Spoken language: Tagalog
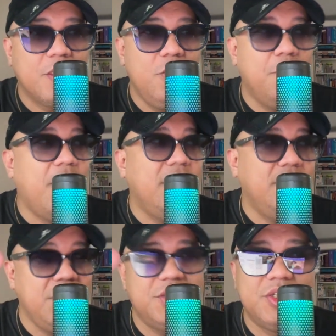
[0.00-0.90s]
Yung mga
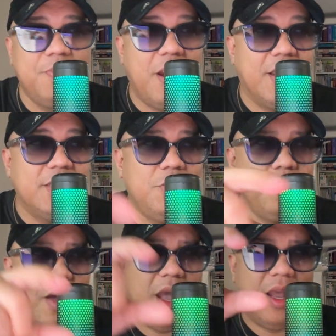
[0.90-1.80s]
niche markets,
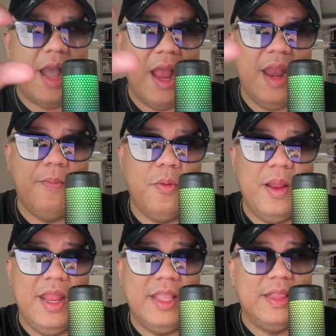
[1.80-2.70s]
yung mga akala mo
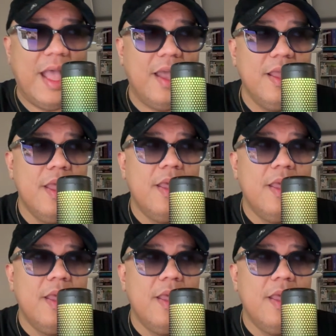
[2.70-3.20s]
maliit lang,